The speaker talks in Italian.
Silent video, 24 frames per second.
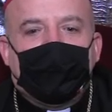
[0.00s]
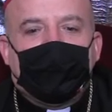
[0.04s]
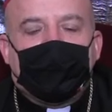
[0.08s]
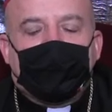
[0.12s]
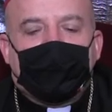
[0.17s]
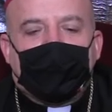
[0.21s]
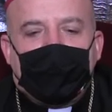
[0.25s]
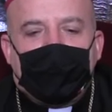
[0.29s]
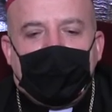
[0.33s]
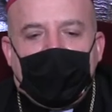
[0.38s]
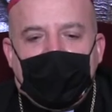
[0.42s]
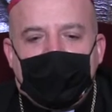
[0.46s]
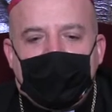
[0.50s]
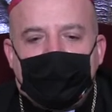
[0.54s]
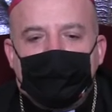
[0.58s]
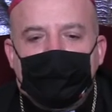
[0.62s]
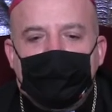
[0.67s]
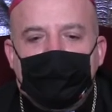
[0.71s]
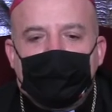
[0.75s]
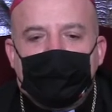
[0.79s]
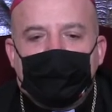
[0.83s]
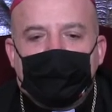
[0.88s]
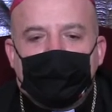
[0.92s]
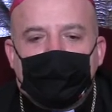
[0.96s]
che
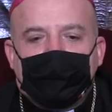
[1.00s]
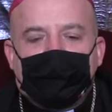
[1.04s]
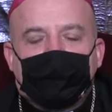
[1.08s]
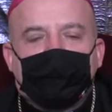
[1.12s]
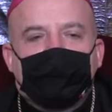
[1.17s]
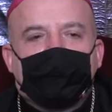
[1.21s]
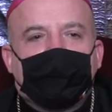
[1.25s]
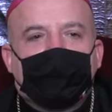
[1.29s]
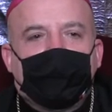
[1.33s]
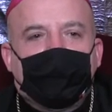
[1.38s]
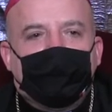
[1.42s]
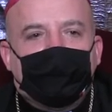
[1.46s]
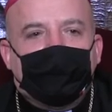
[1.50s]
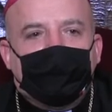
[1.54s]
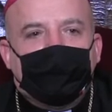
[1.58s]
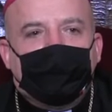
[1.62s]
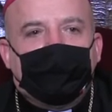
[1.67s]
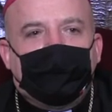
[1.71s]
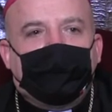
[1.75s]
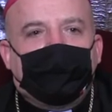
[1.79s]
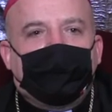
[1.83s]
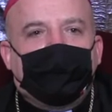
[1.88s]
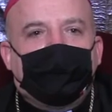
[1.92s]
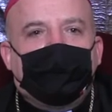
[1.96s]
hanno
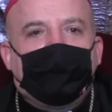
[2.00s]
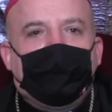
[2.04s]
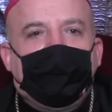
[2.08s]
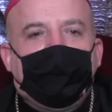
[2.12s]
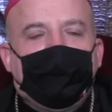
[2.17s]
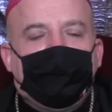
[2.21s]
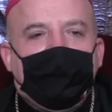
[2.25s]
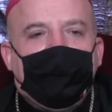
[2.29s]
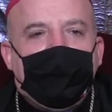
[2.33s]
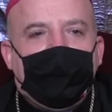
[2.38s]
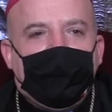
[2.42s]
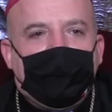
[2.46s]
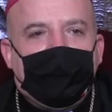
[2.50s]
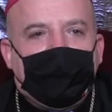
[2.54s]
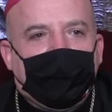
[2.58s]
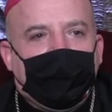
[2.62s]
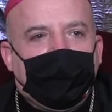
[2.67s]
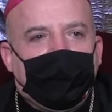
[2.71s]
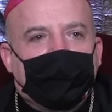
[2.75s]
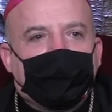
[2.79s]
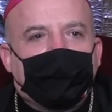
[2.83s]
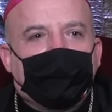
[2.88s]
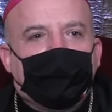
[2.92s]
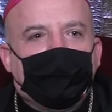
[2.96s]
sostenuto le vite,
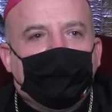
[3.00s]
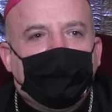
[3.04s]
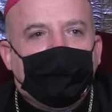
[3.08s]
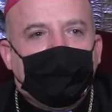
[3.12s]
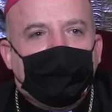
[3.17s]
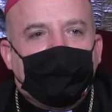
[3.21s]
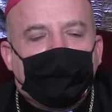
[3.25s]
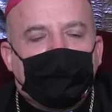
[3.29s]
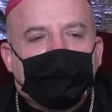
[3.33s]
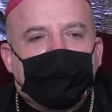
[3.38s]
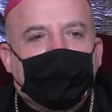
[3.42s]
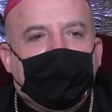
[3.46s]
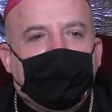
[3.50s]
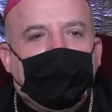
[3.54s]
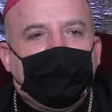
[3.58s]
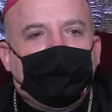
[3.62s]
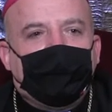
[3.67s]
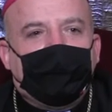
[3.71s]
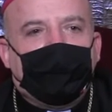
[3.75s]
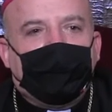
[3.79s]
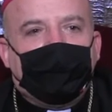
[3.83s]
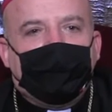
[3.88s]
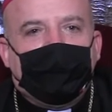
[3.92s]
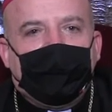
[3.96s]
le convinzioni degli
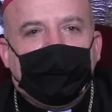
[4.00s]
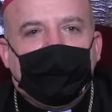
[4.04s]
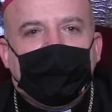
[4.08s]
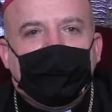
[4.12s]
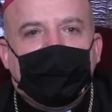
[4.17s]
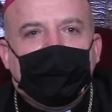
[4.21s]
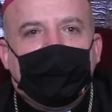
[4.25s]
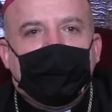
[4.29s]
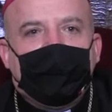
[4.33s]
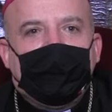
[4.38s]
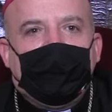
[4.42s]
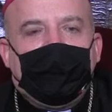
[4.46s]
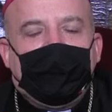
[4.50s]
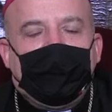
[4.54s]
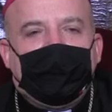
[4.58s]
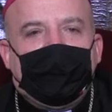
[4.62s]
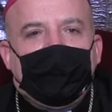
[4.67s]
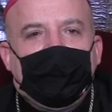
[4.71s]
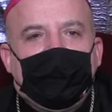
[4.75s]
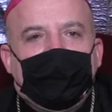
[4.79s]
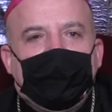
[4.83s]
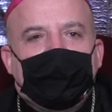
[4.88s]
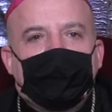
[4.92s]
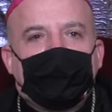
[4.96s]
uomini e
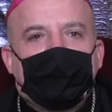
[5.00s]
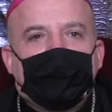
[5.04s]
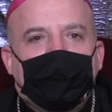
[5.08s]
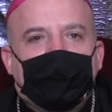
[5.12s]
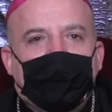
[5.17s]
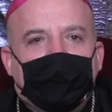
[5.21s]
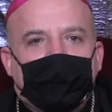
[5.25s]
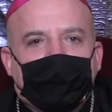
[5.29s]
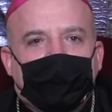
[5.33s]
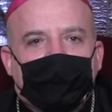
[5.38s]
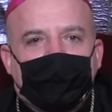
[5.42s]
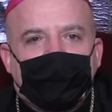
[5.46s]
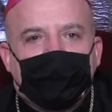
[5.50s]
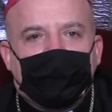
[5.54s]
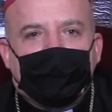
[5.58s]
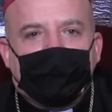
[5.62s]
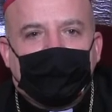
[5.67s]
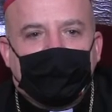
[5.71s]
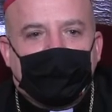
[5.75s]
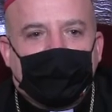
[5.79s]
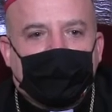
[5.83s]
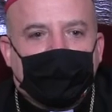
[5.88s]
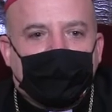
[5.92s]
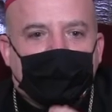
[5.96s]
delle
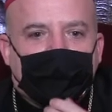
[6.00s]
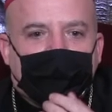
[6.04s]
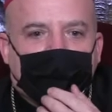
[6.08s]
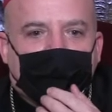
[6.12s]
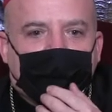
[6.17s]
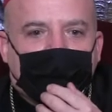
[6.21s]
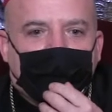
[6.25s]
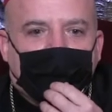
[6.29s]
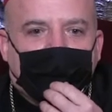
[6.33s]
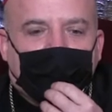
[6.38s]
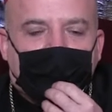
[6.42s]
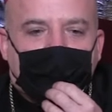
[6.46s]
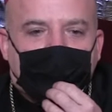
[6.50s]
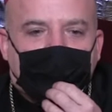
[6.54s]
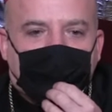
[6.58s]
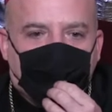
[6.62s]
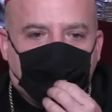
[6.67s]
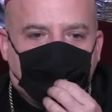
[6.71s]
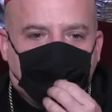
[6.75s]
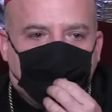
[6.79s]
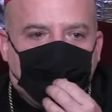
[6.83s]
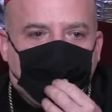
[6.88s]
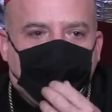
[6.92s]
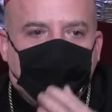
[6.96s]
generazioni che ci hanno
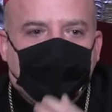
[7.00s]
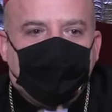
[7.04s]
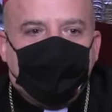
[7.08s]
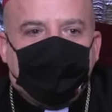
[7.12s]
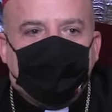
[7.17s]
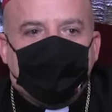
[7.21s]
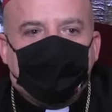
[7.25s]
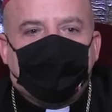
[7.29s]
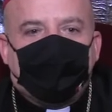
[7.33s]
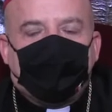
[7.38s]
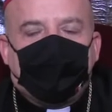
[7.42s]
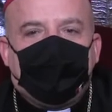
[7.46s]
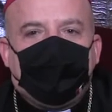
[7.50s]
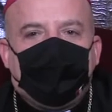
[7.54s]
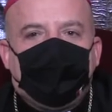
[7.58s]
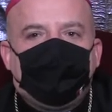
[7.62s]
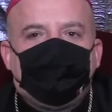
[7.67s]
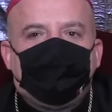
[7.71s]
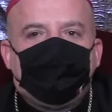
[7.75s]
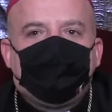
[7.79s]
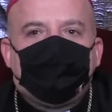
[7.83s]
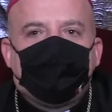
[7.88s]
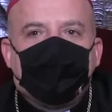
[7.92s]
preceduto. Penso che